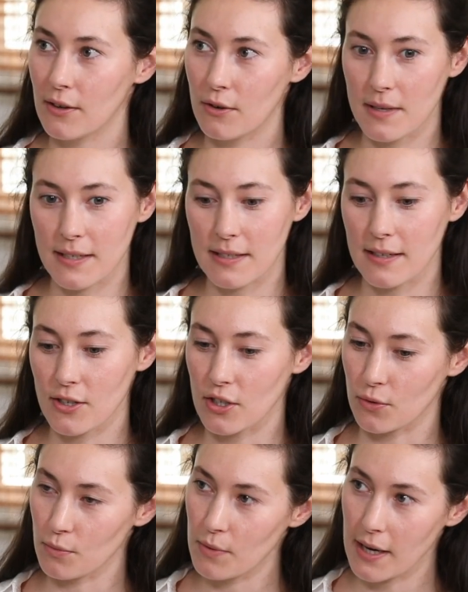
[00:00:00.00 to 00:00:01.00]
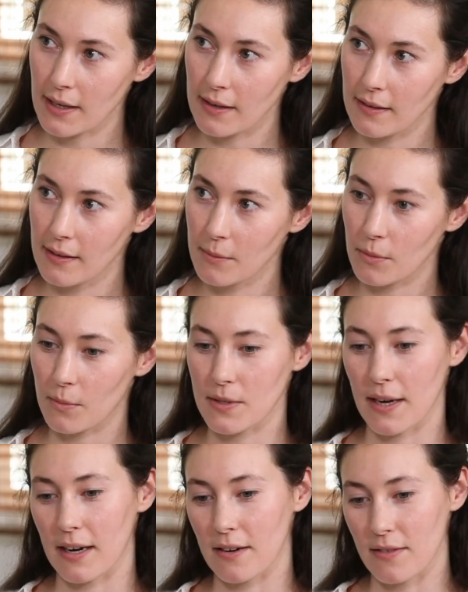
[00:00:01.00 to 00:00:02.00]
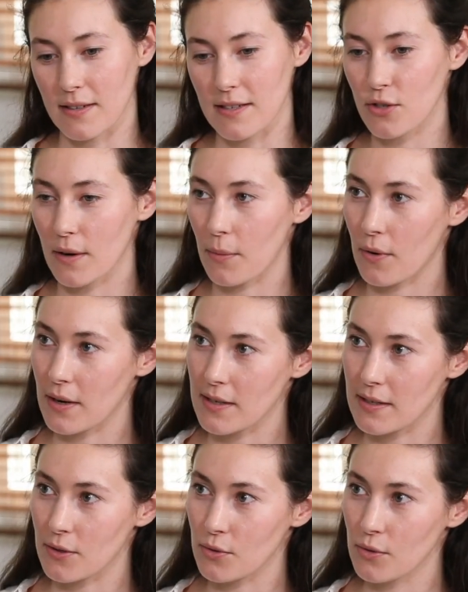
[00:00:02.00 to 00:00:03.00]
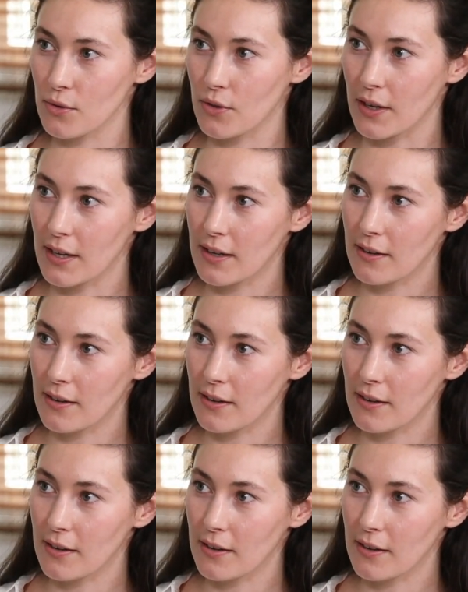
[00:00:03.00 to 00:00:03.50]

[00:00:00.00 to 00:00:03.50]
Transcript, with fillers: Le mannequinat, j'ai tout plaqué pour me dire, allez, vas-y, je vais reprendre les études.